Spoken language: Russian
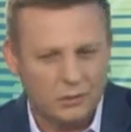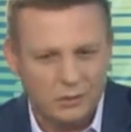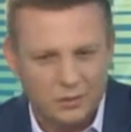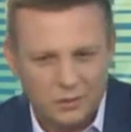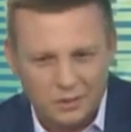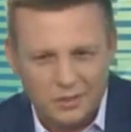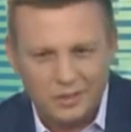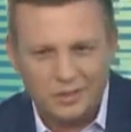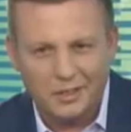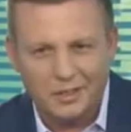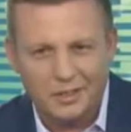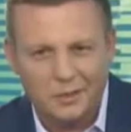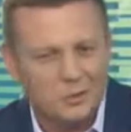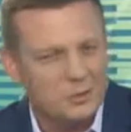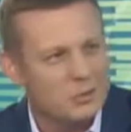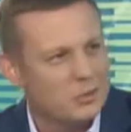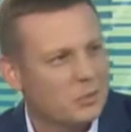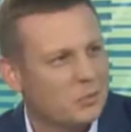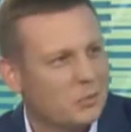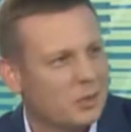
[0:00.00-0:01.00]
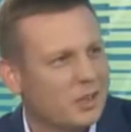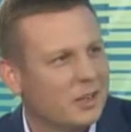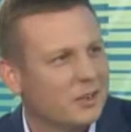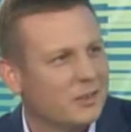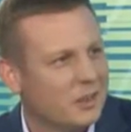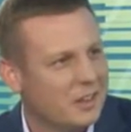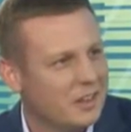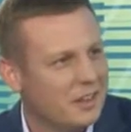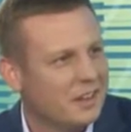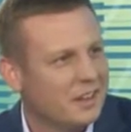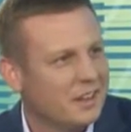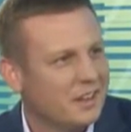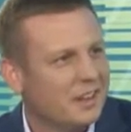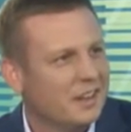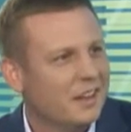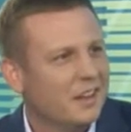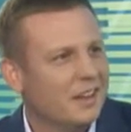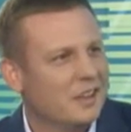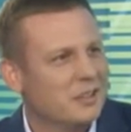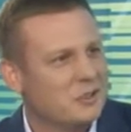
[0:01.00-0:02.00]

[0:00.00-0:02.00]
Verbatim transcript: То есть иногда хочется, хочется поговорить о, футболе. о